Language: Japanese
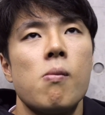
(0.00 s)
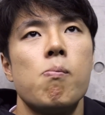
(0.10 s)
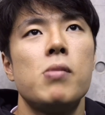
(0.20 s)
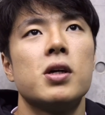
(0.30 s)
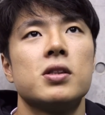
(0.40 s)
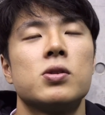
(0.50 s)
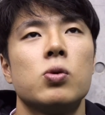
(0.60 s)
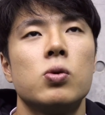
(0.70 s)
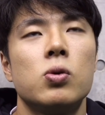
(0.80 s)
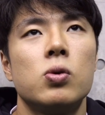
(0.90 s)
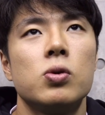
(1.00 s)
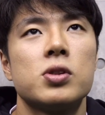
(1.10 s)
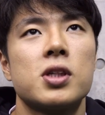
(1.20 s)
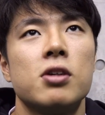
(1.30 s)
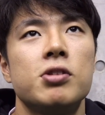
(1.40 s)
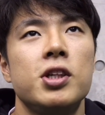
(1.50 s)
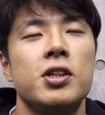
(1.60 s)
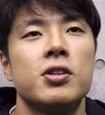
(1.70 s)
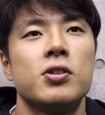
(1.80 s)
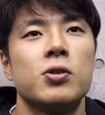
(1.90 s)
まあ、そう
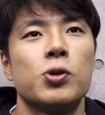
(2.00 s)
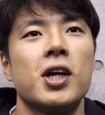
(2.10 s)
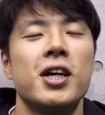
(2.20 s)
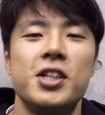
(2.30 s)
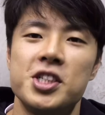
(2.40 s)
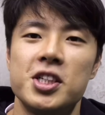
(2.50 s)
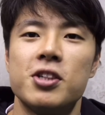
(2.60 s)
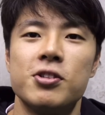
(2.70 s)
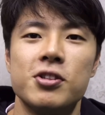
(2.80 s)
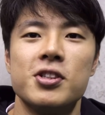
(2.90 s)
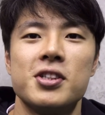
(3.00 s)
スカウティングお互いにしてくる